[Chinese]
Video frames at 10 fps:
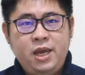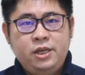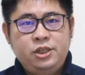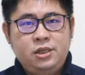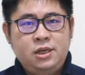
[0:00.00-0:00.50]

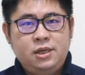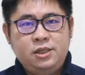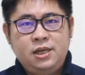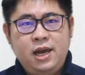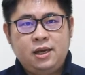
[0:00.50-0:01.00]
是的，
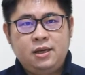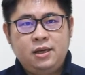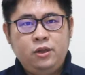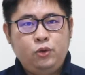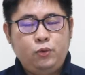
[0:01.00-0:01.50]
这两个
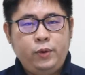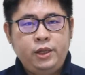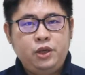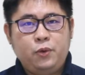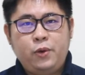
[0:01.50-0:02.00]
跟毒
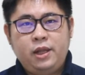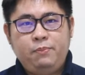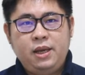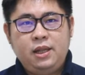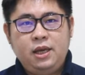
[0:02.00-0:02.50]
瘟有关
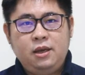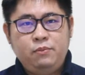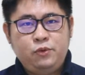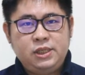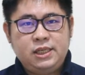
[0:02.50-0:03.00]
的病例，
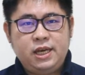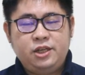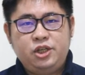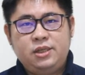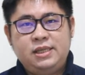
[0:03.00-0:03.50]
目
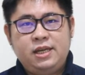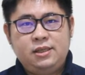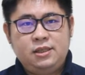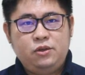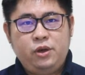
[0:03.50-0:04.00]
前正在
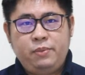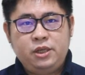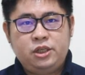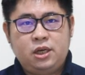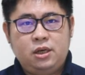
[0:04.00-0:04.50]
肆虐
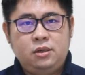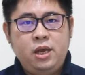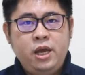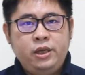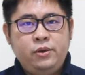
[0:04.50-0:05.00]
冰
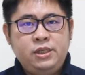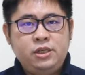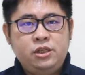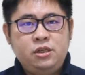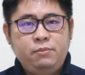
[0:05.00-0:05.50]
城，尤
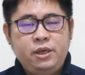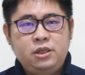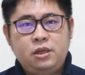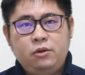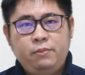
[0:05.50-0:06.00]
其是
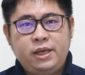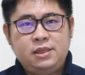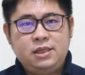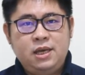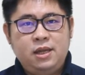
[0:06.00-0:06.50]
冰城东
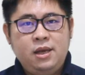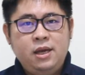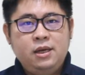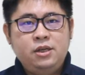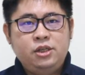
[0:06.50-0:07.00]
北线，
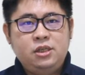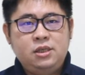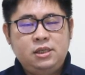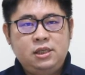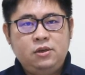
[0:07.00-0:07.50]
更
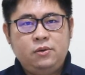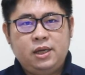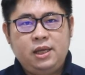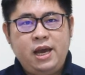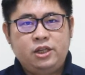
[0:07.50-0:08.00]
是肌
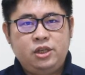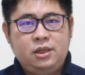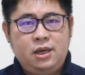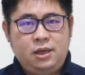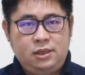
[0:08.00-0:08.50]
孔肯雅
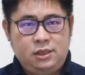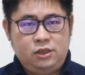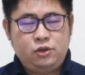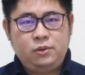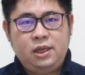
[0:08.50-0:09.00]
症的
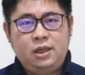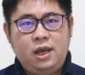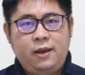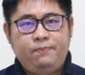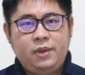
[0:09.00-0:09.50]
集中地
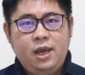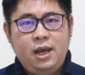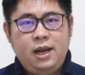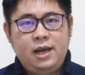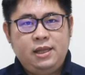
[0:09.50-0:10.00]
点。
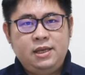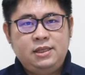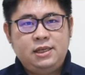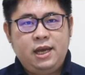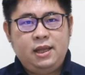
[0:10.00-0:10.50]
两天
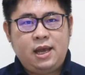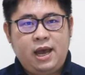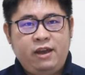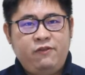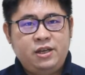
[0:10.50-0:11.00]
前，
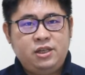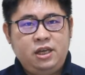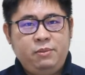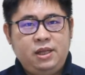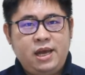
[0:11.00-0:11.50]
还发
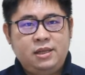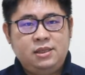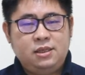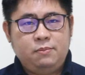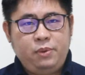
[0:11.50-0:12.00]
生一名男
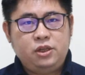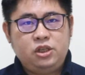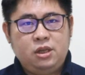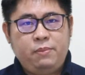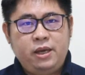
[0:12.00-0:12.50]
子病
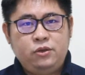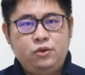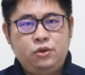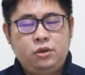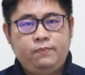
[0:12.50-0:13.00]
逝的悲
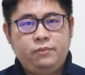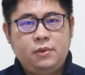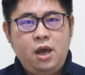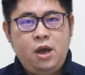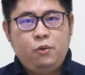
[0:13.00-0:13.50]
剧。
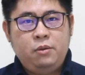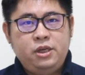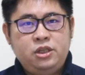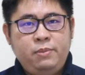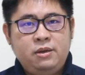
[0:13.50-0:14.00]
光
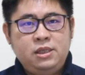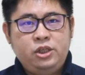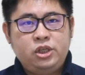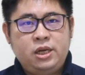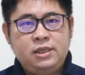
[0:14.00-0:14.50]
明日报
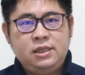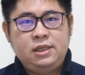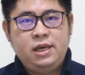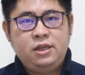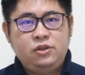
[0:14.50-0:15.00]
记者
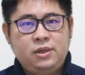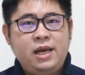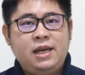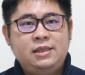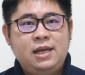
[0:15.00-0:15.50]
今天就
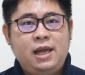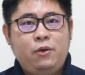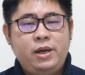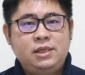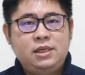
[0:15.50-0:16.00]
带大家
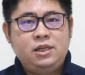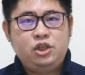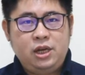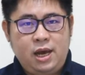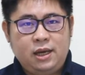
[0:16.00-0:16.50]
来关
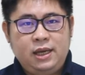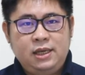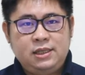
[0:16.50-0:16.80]
心这两个疫